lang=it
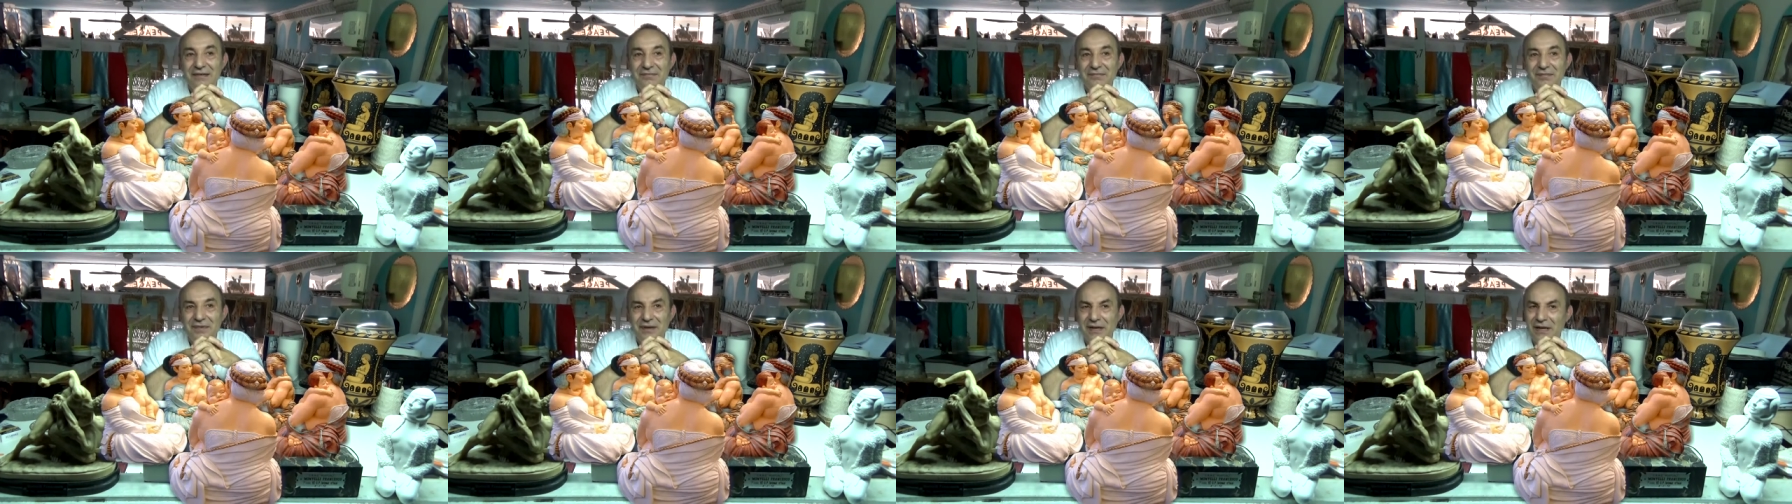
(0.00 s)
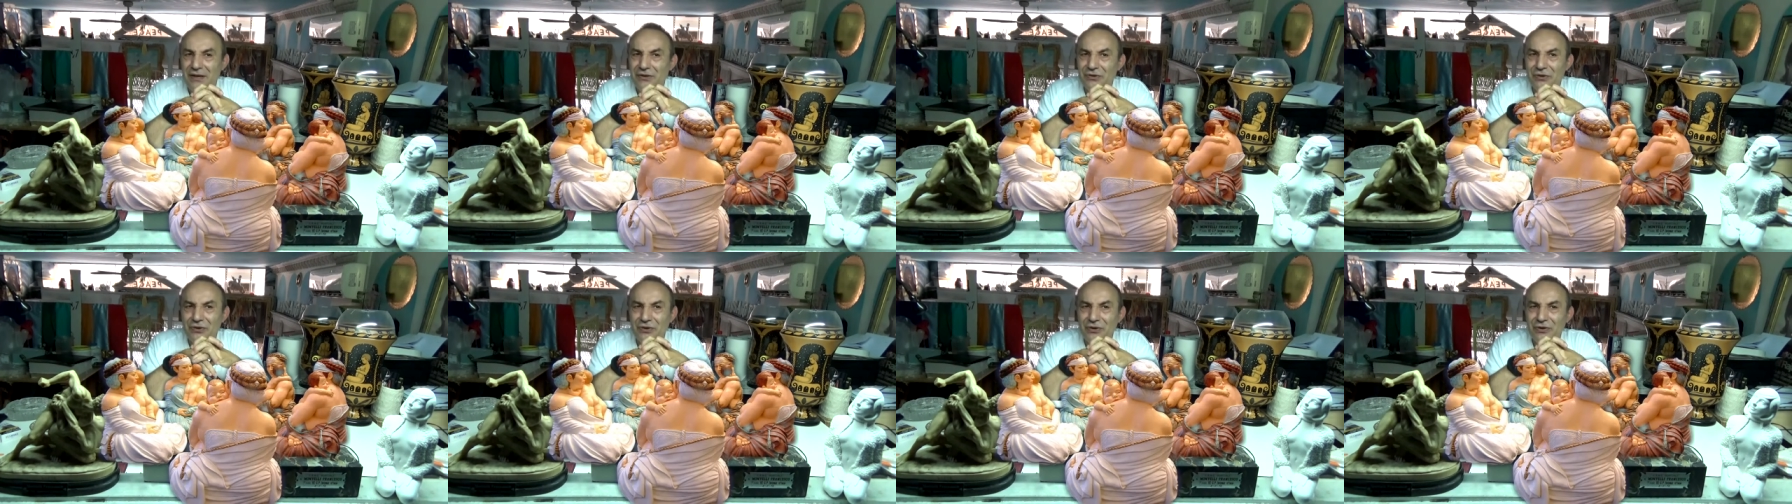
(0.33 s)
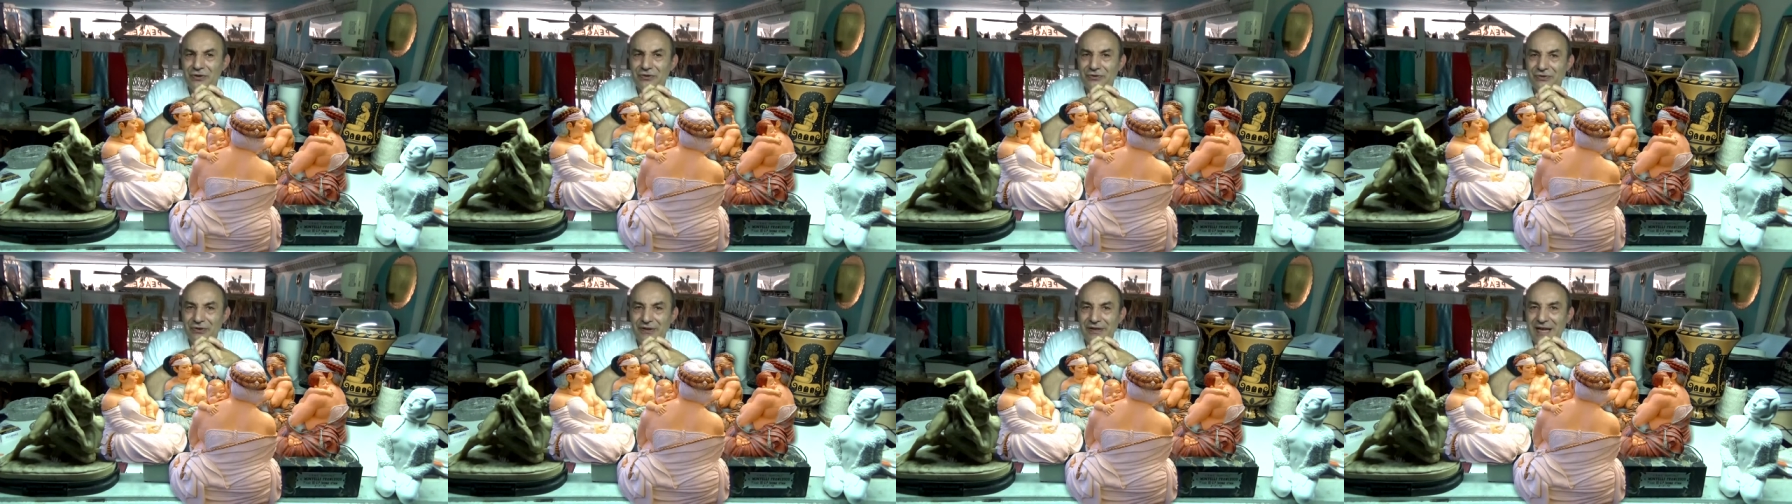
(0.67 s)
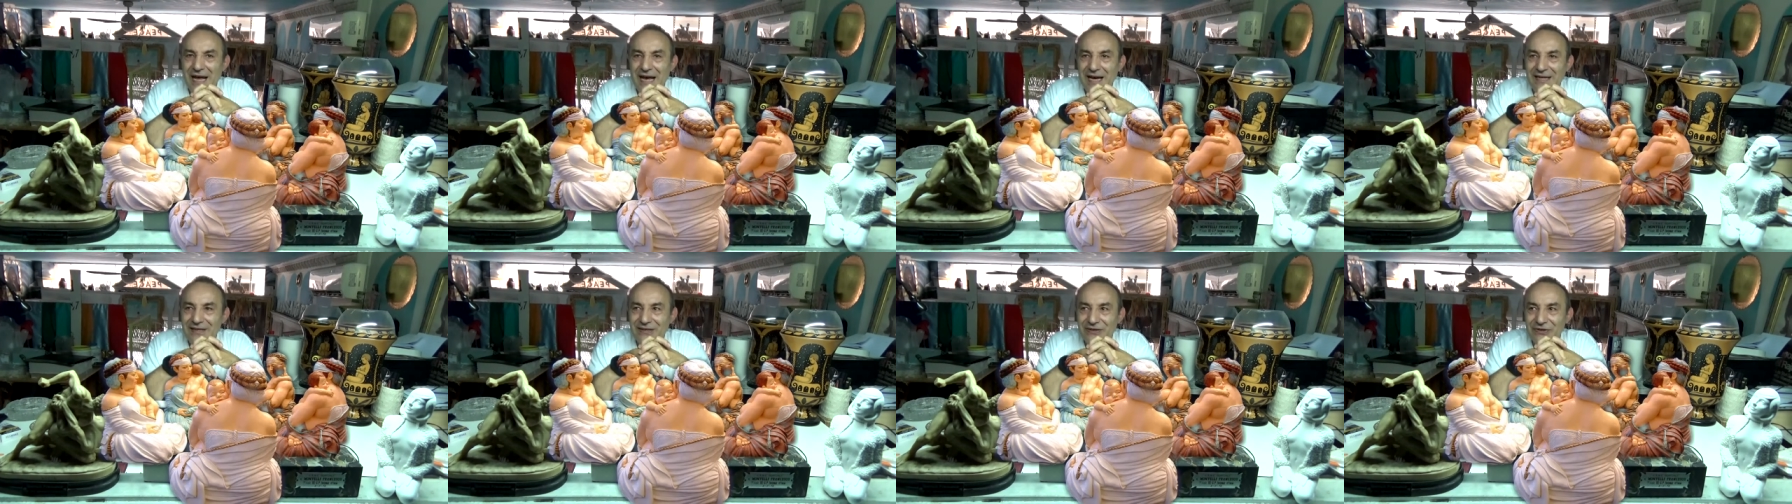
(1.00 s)
Mi rendo conto
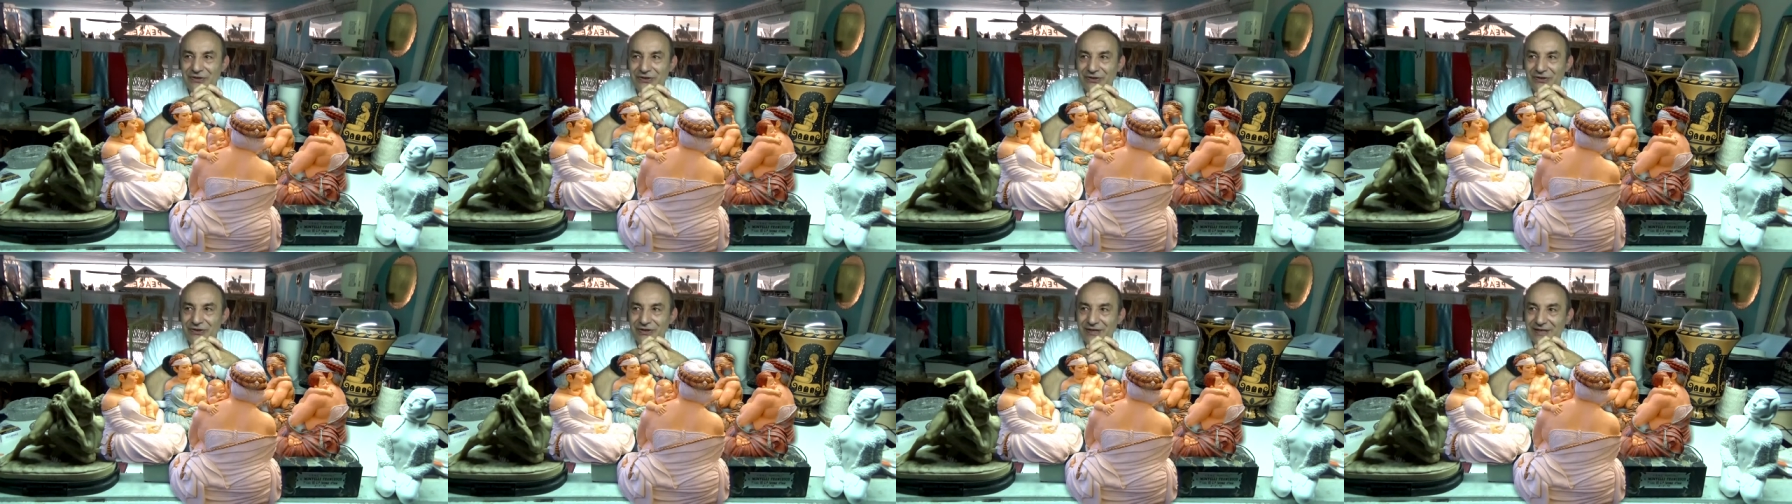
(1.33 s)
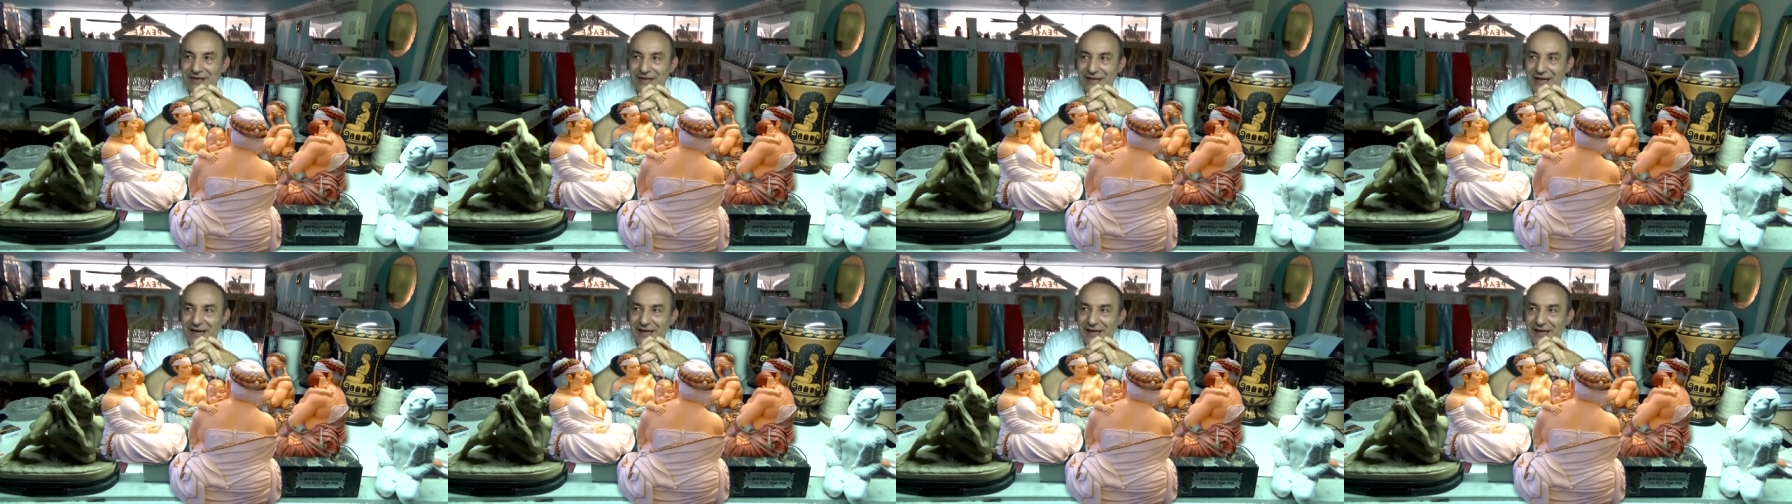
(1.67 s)
adesso che